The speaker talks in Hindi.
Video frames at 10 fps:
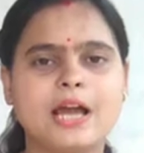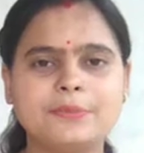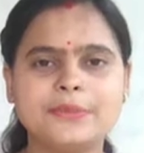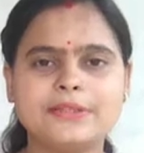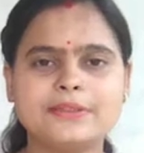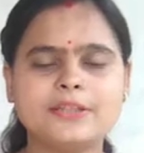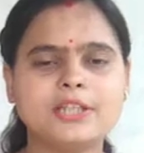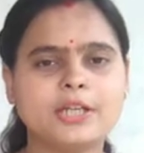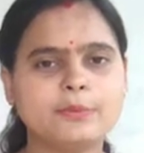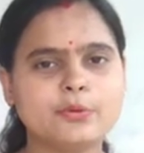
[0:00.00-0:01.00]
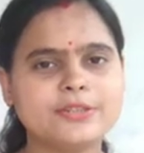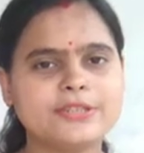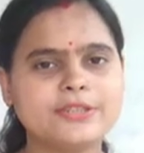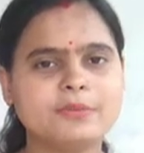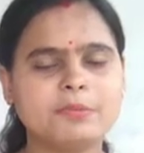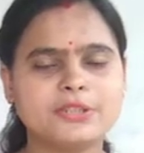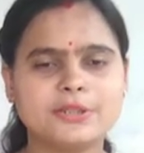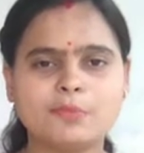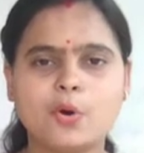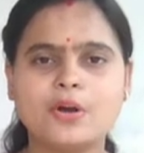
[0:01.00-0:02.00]
आप देखते हैं कि गर्मियों के सीज़न में बच्चे
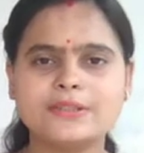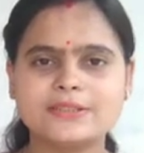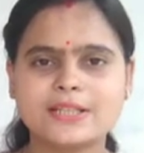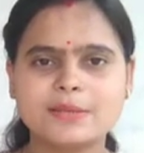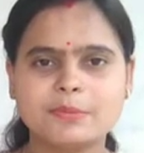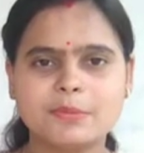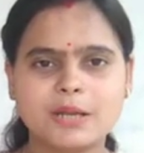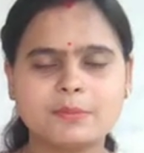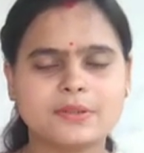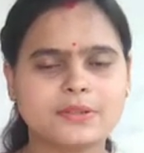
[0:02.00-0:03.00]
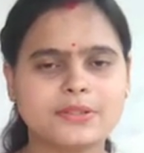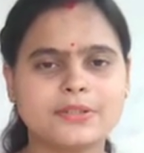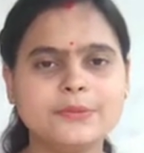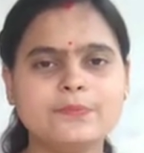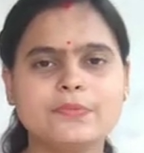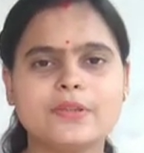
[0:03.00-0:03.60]
बहुत ही ज़्यादा बीमार पड़ते हैं